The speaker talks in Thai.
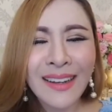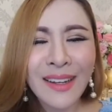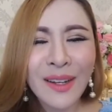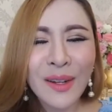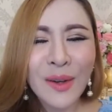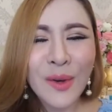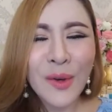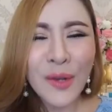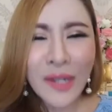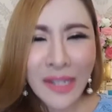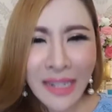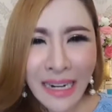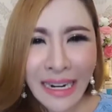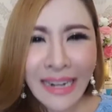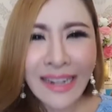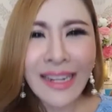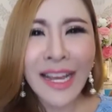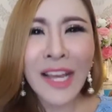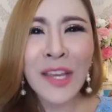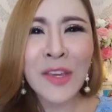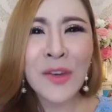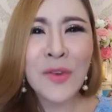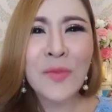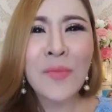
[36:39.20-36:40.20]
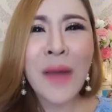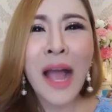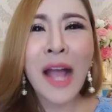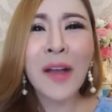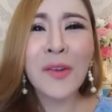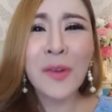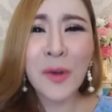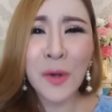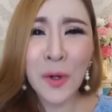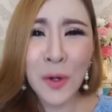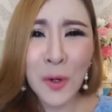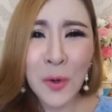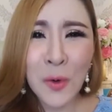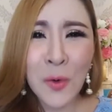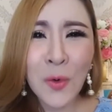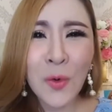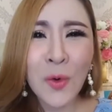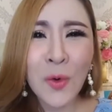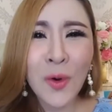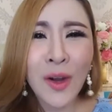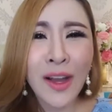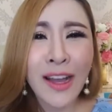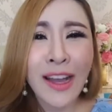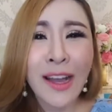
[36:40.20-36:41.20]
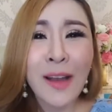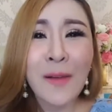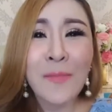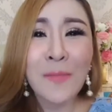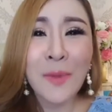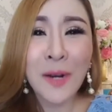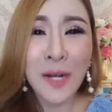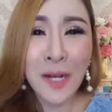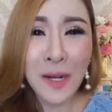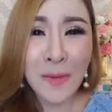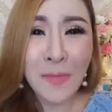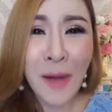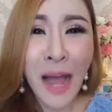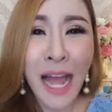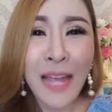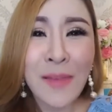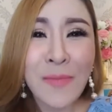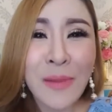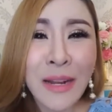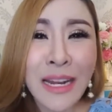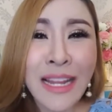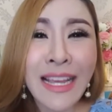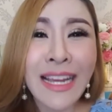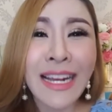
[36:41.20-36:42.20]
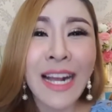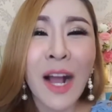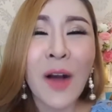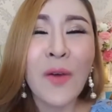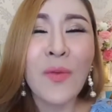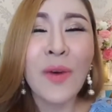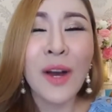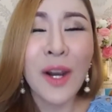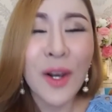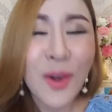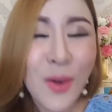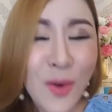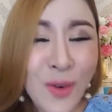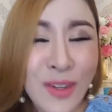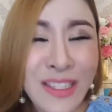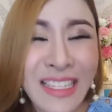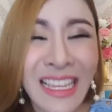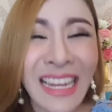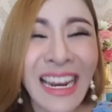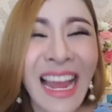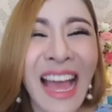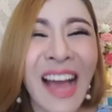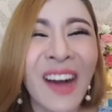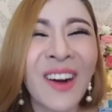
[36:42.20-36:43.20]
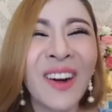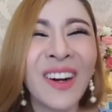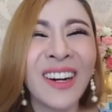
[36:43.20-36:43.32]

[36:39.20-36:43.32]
คุณกฤษอายุมากกว่าครูเผลอไผ่ไปเรียกเขาว่าลูกซะแล้ว